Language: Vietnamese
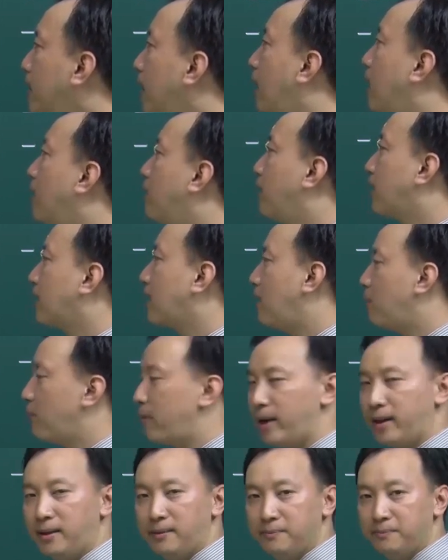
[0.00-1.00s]
địa và cao
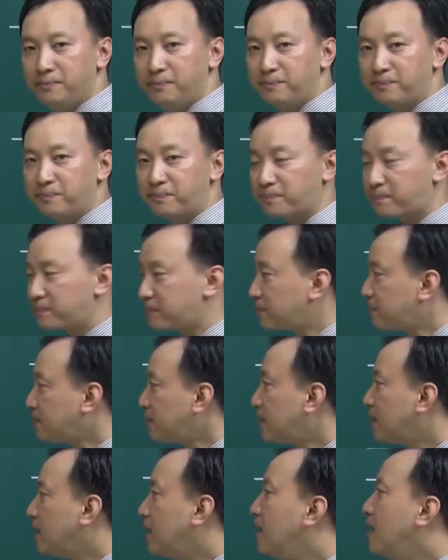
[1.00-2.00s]
nguyên
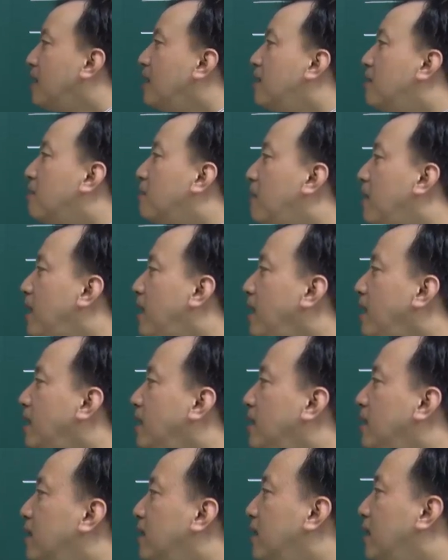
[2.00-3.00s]
b
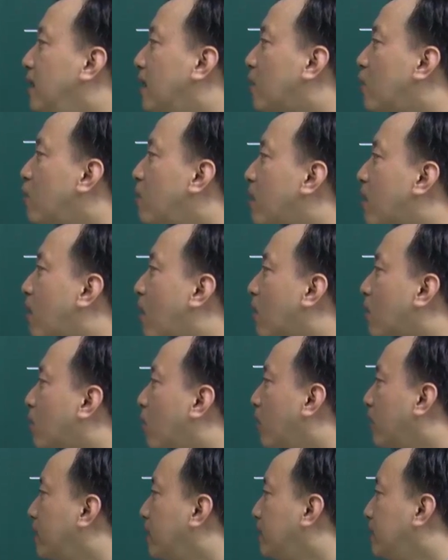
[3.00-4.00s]
là khu vực gò
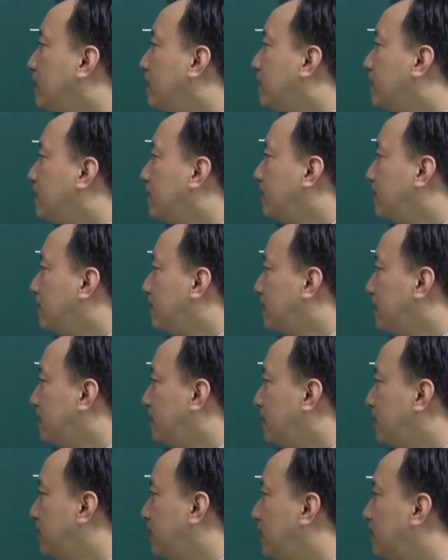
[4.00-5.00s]
đồi
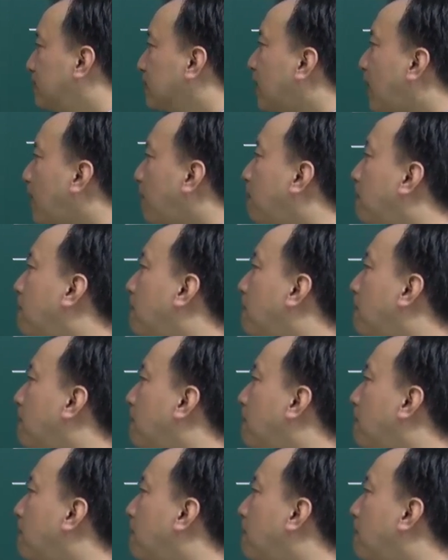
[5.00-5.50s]
thấp